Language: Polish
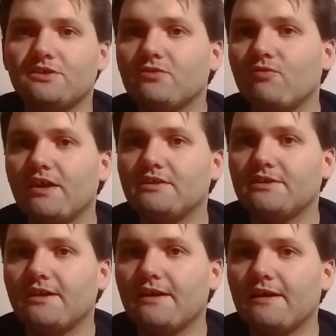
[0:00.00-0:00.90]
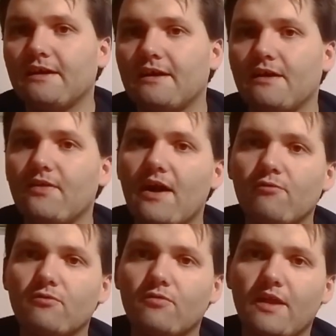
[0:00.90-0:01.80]
oczekujecie
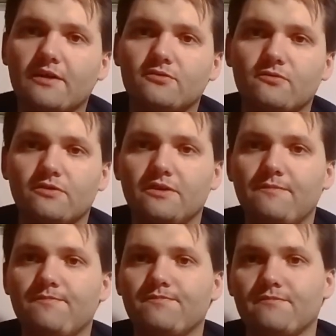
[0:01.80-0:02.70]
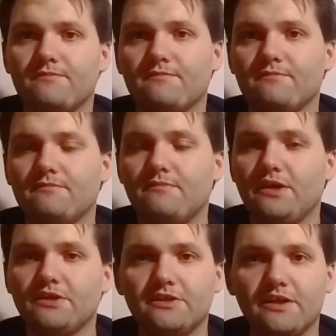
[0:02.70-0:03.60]
kanału, na którym mm,
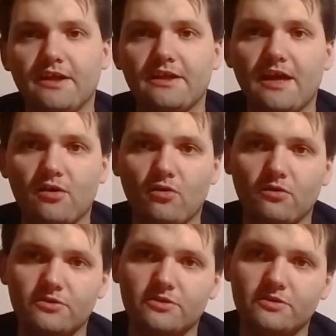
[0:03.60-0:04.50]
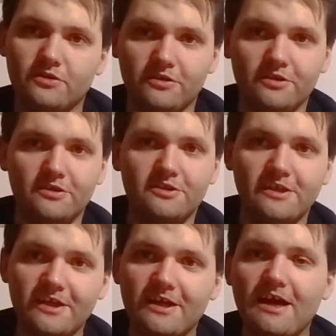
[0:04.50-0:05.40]
będzie jakość
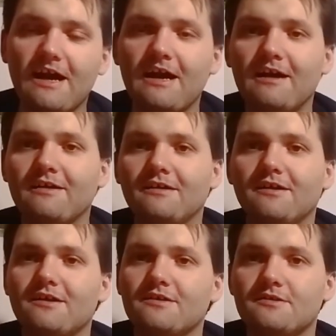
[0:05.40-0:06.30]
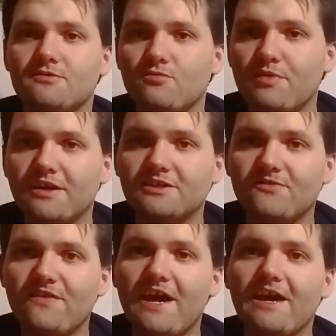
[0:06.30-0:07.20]
4K, y, super
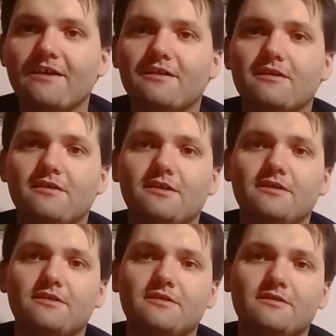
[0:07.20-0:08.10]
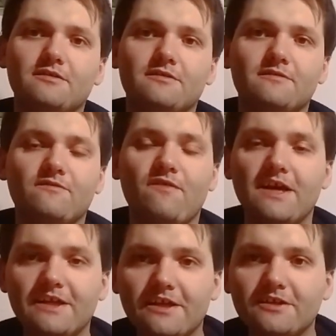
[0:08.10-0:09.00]
dźwięk, y,
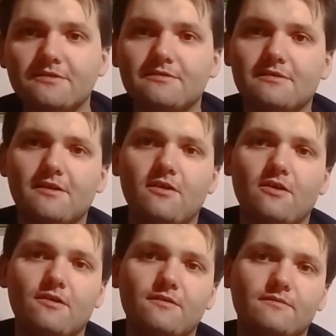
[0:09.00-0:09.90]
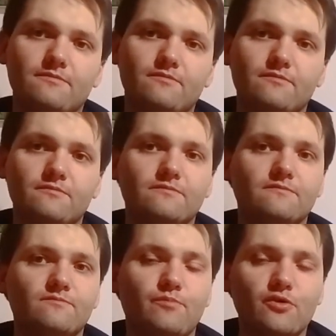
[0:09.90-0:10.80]
fajne intro, y,
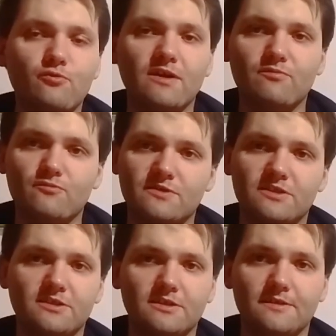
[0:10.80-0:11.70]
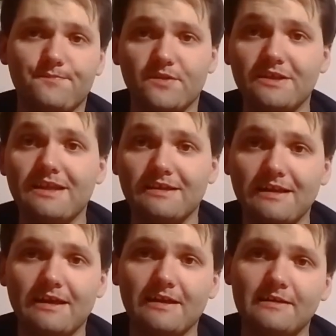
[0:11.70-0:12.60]
podkład muzyczny i tak
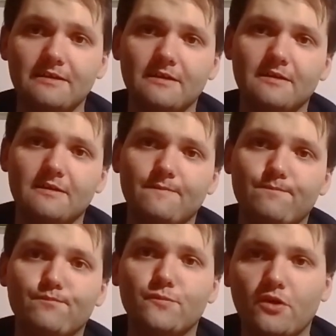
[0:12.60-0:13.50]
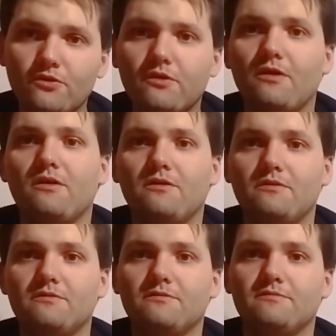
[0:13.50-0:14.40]
dalej, no to
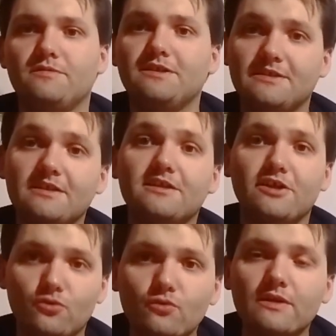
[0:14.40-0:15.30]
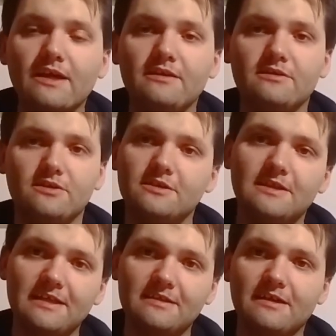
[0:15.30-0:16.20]
niestety nie tutaj, gdyż
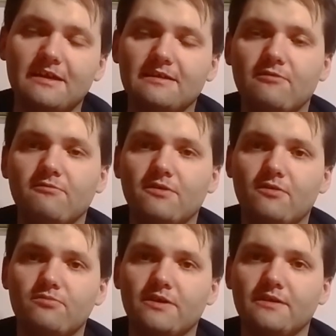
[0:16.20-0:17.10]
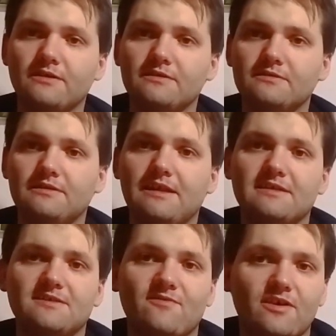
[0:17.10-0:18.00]
ja ten kanał robię dla
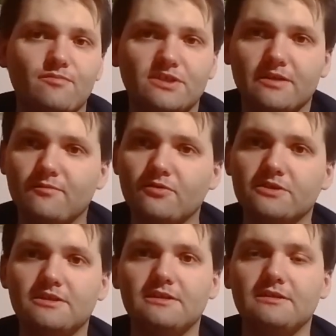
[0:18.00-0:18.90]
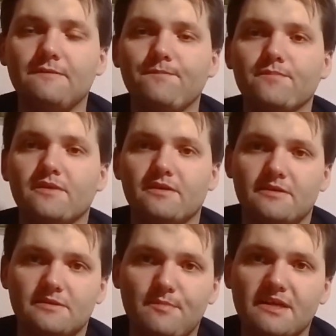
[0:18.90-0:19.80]
swojej przyjemności,
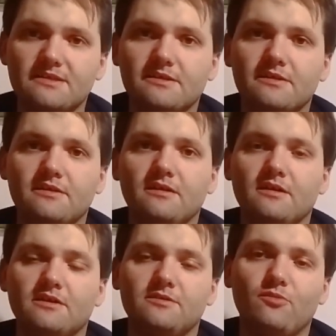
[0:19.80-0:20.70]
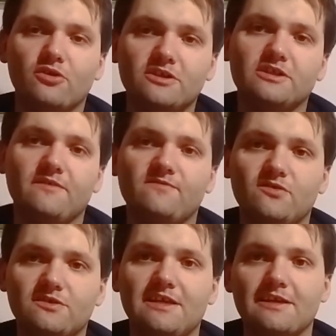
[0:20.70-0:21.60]
z pasji, że mogę się w
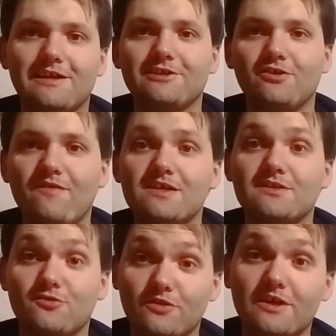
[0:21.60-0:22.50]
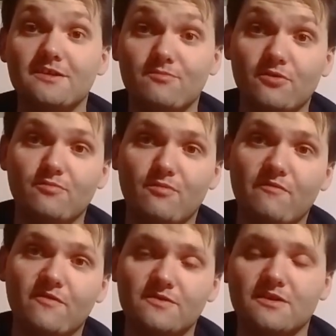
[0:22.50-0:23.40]
coś zaangażować, co nie jest moim
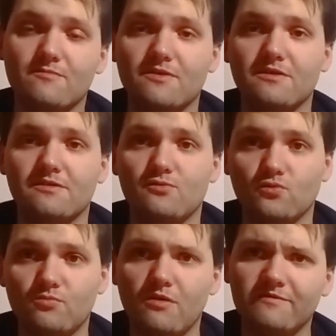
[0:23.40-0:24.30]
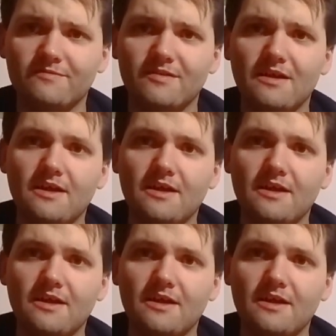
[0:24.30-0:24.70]
obowiązkiem służbowym